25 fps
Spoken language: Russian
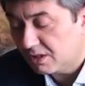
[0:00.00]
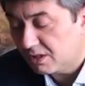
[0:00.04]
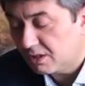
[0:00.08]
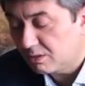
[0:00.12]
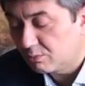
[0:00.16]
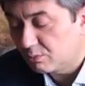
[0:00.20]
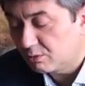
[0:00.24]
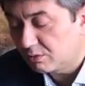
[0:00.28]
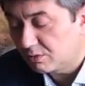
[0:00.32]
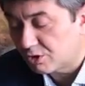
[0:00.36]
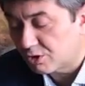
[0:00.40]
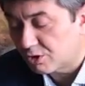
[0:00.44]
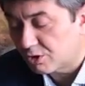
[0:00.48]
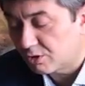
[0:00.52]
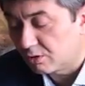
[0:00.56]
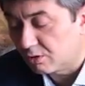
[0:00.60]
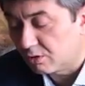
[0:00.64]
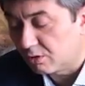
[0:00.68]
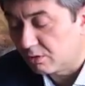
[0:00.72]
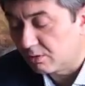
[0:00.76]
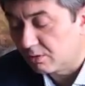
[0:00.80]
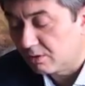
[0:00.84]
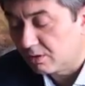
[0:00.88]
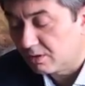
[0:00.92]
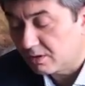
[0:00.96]
ему
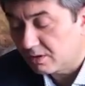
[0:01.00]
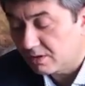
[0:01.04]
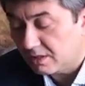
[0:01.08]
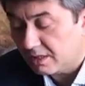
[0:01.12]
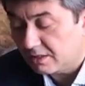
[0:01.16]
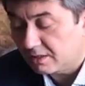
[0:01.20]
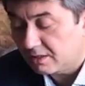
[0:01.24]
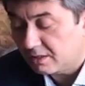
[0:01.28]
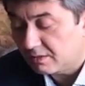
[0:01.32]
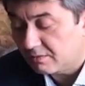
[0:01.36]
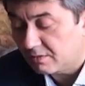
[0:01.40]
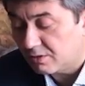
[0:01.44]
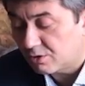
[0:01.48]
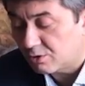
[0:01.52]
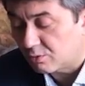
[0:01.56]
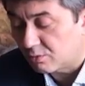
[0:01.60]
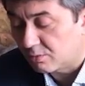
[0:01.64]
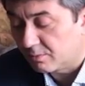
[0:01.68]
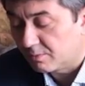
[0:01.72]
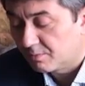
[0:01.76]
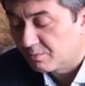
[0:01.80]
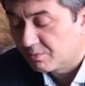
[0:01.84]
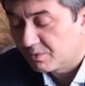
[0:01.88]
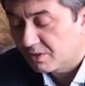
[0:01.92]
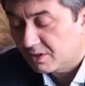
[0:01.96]
тяжело, я это вижу.
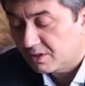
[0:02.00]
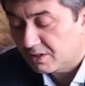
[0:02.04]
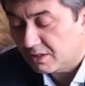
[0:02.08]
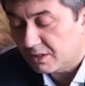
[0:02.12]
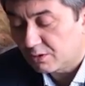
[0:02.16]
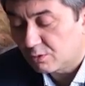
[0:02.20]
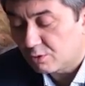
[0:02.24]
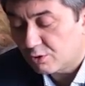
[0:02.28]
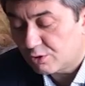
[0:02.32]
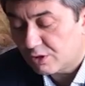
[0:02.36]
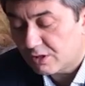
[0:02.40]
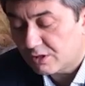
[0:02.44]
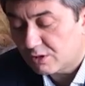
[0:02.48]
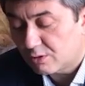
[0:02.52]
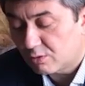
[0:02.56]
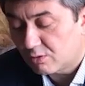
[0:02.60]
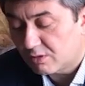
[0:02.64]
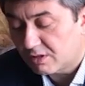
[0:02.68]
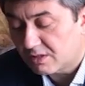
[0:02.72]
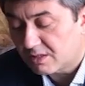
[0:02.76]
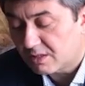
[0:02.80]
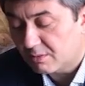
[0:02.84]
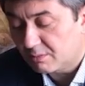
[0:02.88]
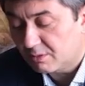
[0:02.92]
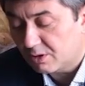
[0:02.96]
Я тоже
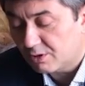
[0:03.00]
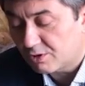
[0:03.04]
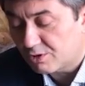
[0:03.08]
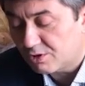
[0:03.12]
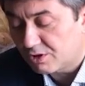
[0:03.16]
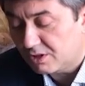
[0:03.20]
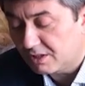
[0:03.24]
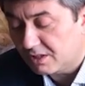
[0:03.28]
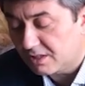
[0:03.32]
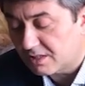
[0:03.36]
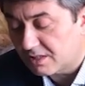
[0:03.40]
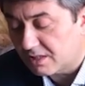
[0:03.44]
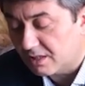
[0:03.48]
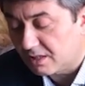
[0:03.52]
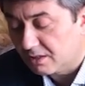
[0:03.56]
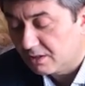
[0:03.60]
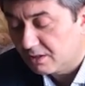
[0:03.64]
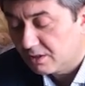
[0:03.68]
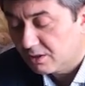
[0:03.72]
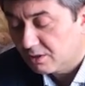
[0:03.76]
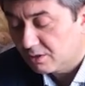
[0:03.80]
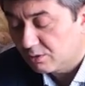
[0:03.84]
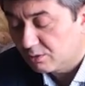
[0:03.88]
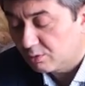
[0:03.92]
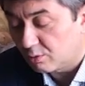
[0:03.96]
скоро собираюсь жениться,
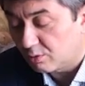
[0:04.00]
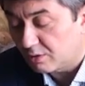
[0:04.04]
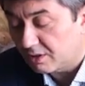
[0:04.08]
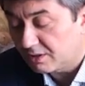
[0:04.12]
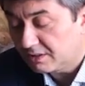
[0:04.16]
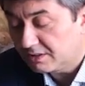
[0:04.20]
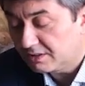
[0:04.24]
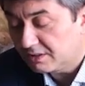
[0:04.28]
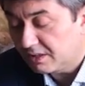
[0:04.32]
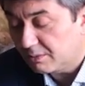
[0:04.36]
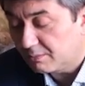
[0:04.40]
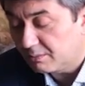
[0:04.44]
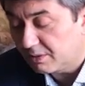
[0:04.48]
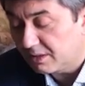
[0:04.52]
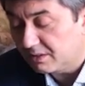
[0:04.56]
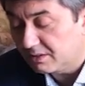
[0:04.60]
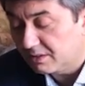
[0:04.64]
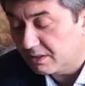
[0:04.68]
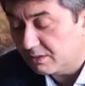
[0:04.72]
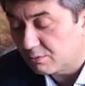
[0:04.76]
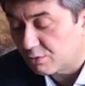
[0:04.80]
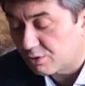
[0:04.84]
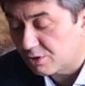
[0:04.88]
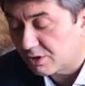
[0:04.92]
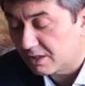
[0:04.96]
но родители моей
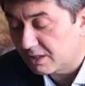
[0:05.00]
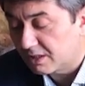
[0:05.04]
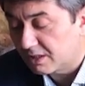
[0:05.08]
девушки